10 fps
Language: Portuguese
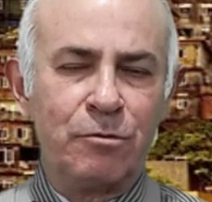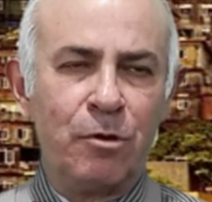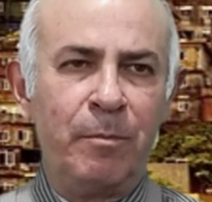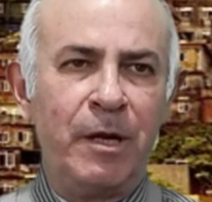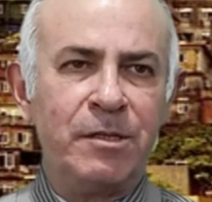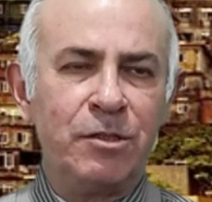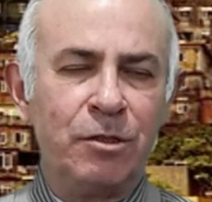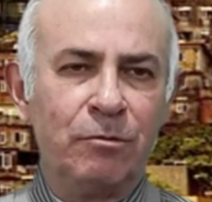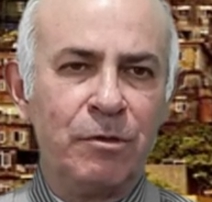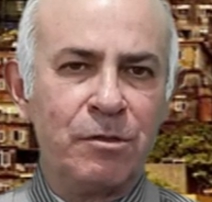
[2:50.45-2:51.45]
sobre as
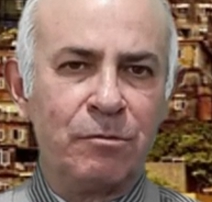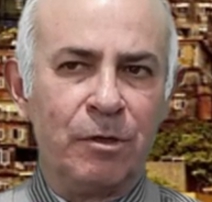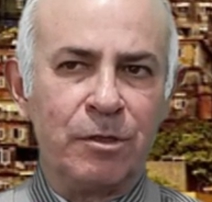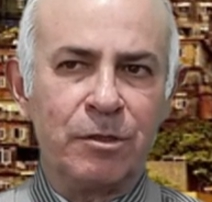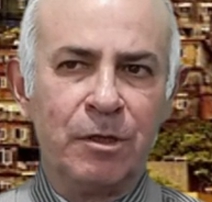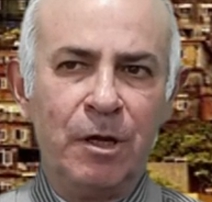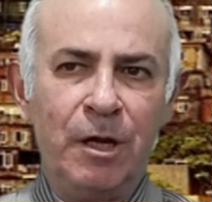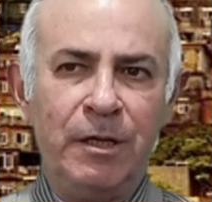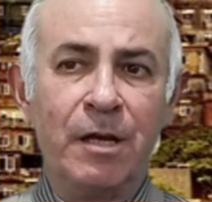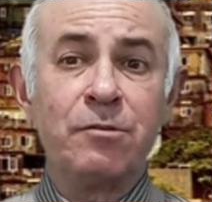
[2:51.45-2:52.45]
instituições,
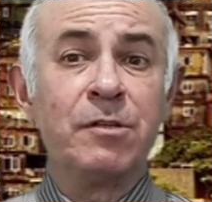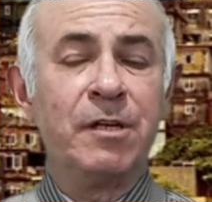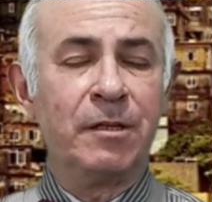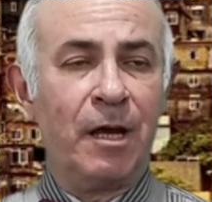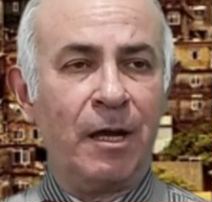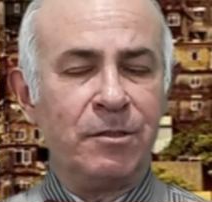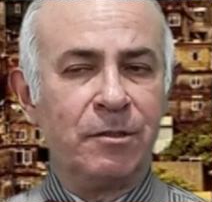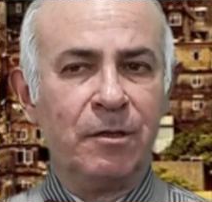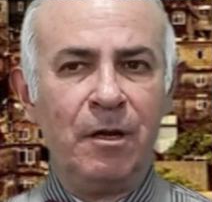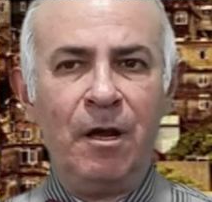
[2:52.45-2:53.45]
e à sociedade,